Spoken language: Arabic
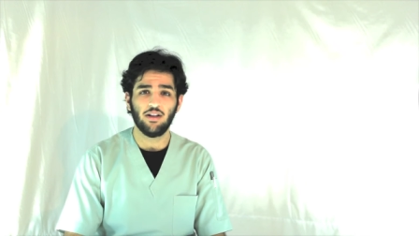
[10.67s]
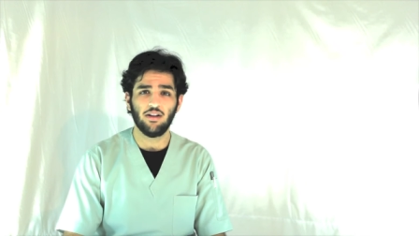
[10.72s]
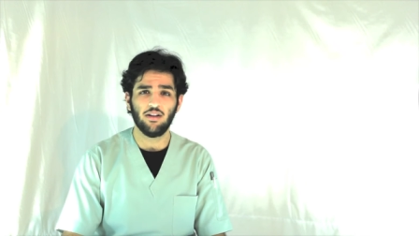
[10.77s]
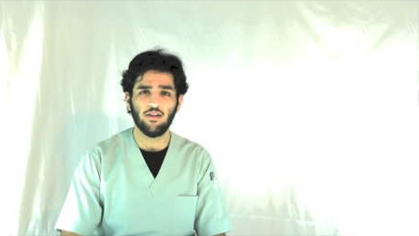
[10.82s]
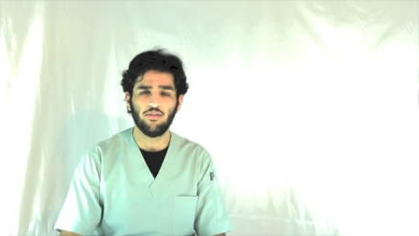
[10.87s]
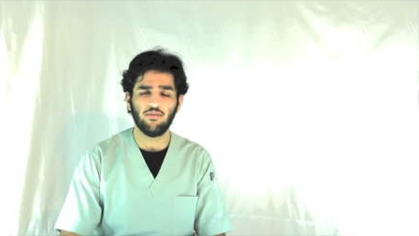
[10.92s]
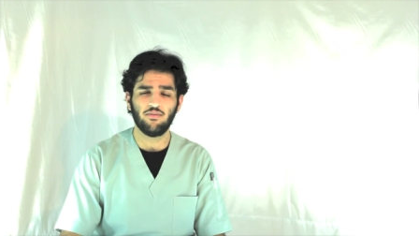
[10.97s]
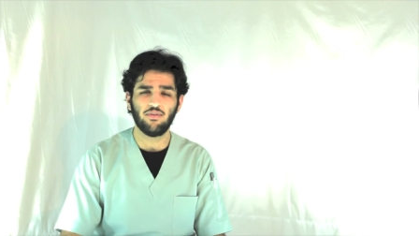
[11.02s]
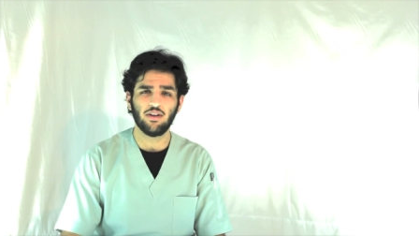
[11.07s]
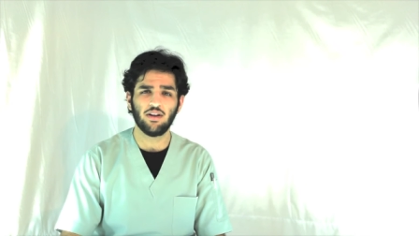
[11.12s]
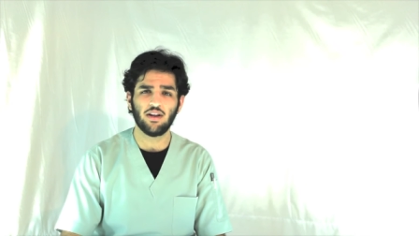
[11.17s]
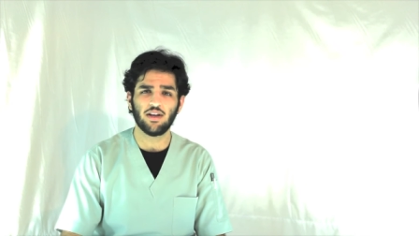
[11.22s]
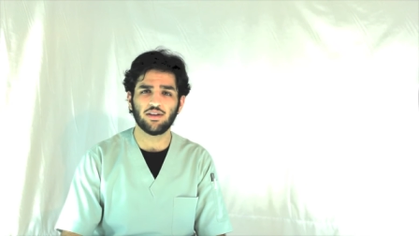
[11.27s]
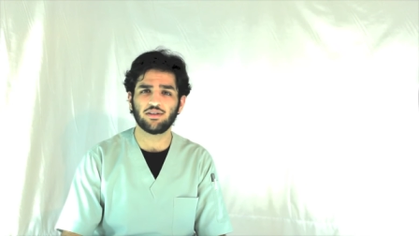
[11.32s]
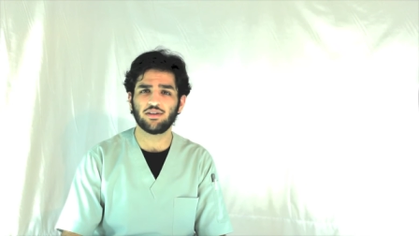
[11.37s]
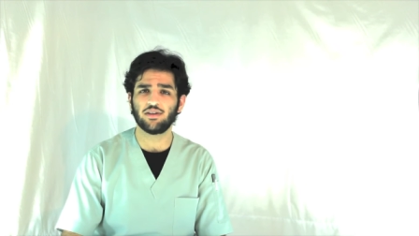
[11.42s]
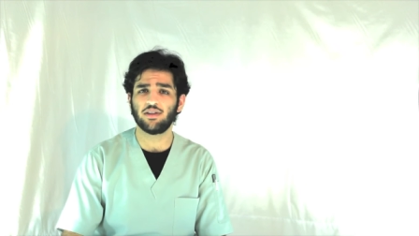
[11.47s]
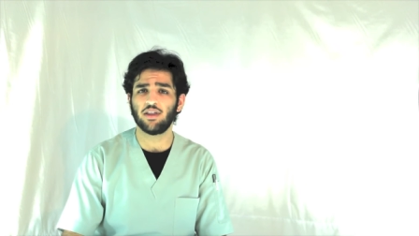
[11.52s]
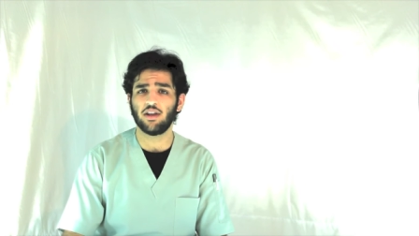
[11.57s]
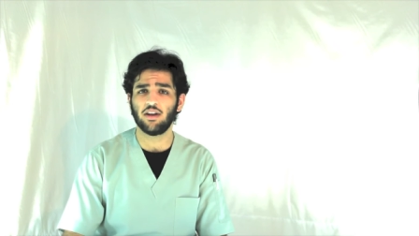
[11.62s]
لأن في
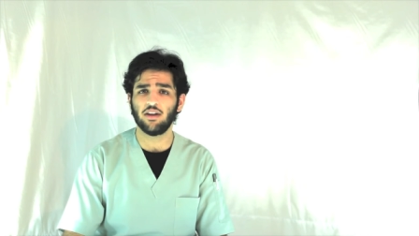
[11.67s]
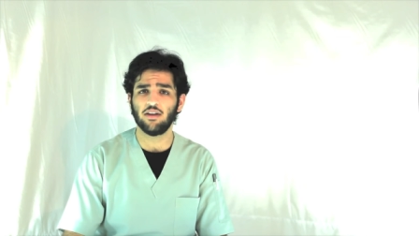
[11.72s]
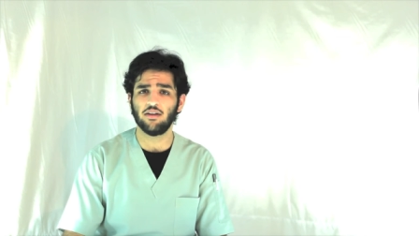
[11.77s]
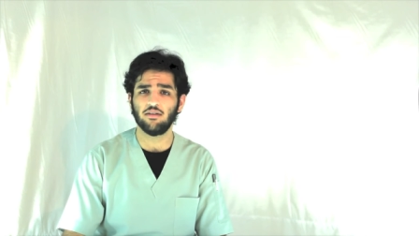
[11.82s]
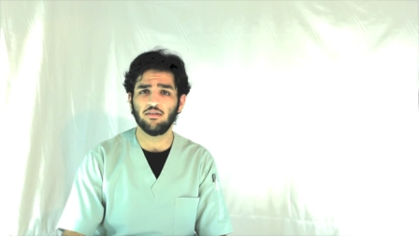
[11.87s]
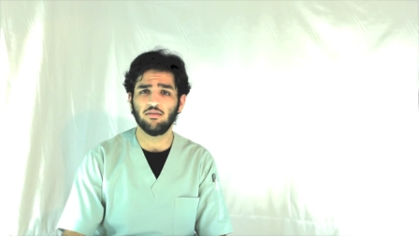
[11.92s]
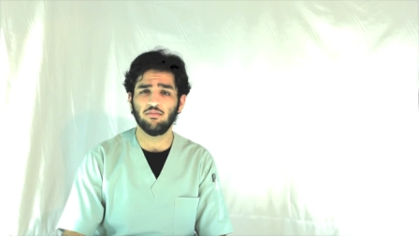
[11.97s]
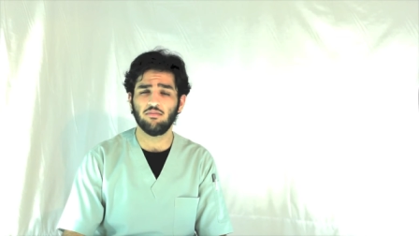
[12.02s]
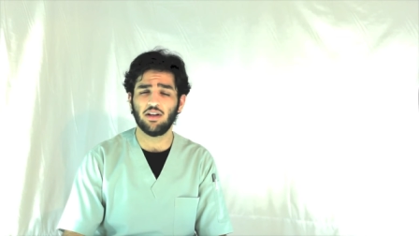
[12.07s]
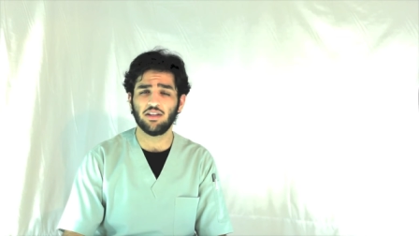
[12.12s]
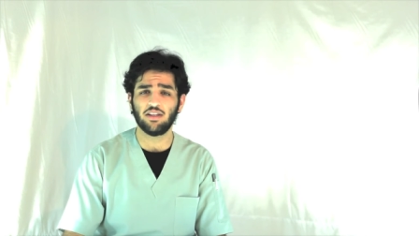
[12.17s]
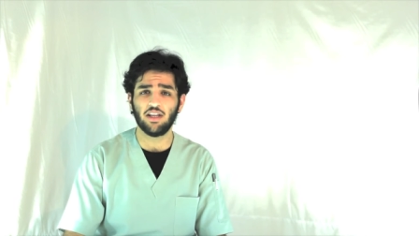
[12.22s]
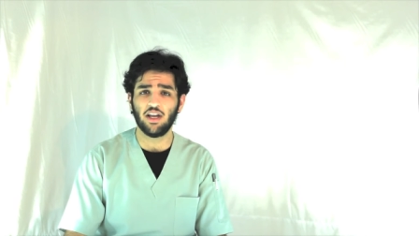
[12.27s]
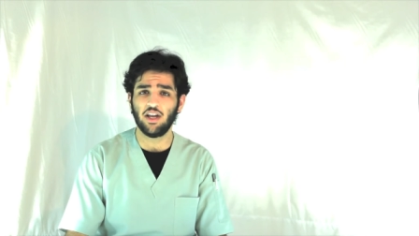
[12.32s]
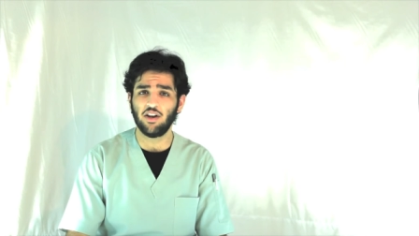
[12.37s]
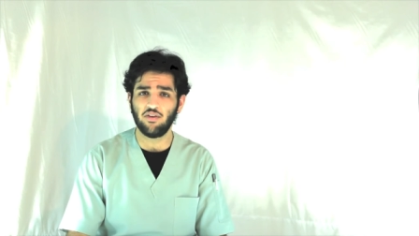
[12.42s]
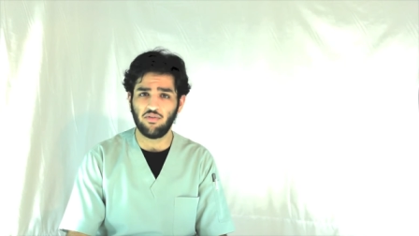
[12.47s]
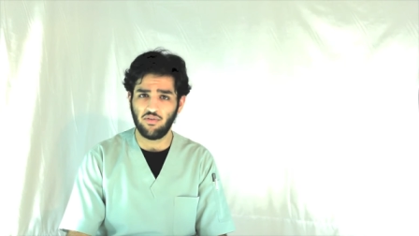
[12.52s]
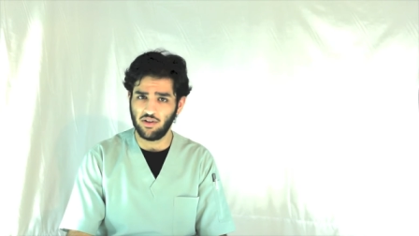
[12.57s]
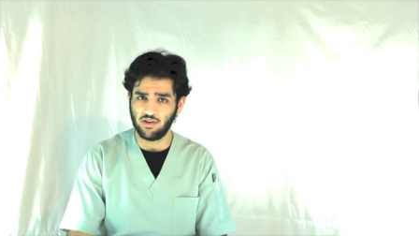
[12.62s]
ناس كثيرين ما
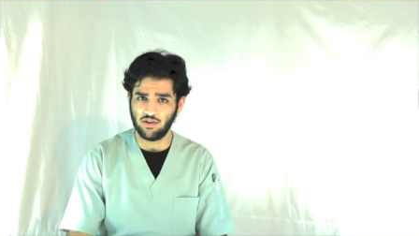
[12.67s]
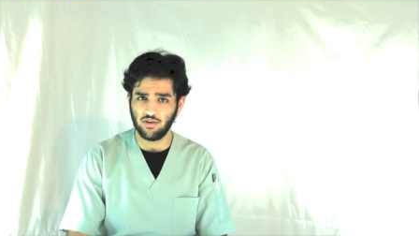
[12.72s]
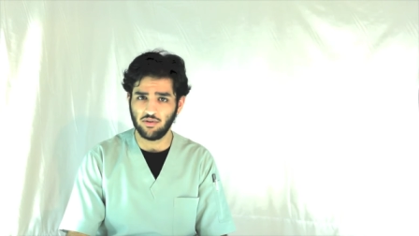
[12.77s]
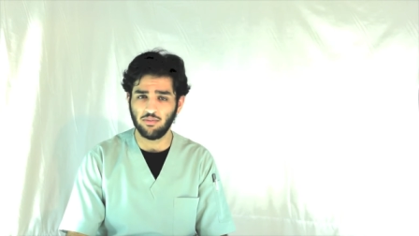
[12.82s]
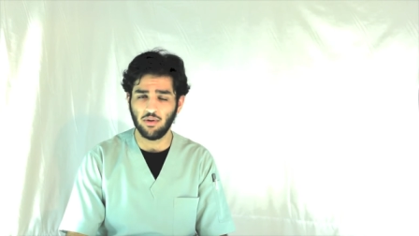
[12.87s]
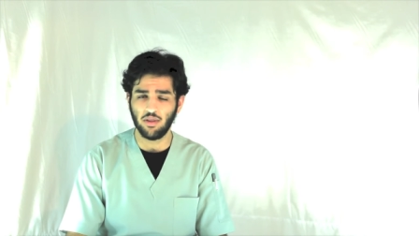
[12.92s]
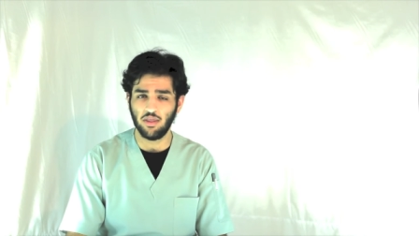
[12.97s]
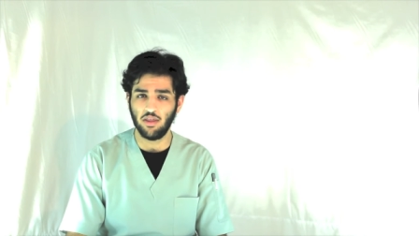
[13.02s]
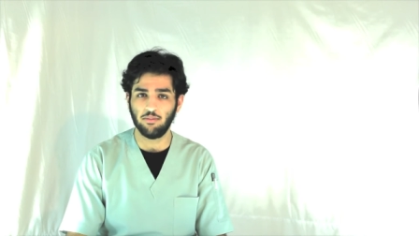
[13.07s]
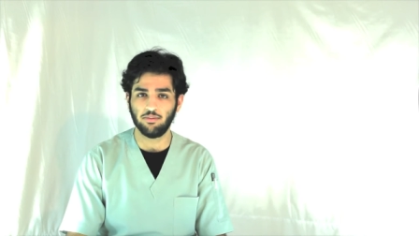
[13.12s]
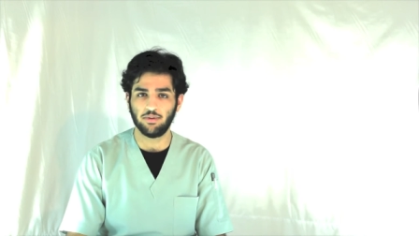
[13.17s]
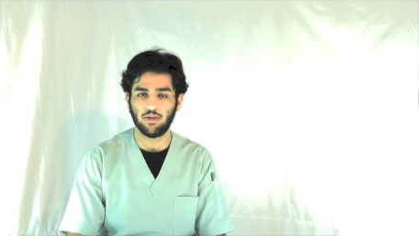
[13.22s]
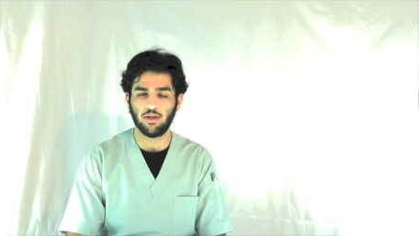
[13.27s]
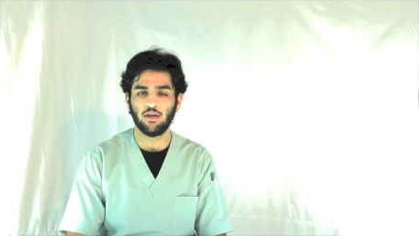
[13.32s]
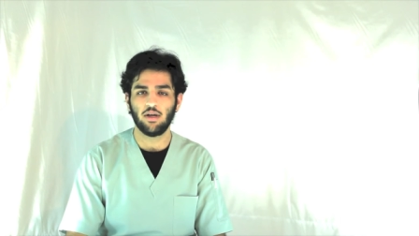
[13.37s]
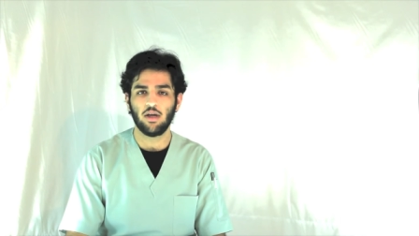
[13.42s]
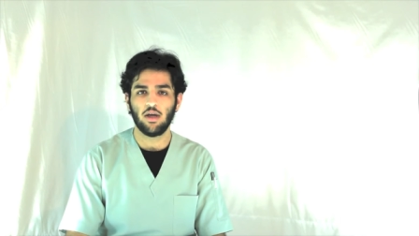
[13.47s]
تعرف إيش هو بالضبط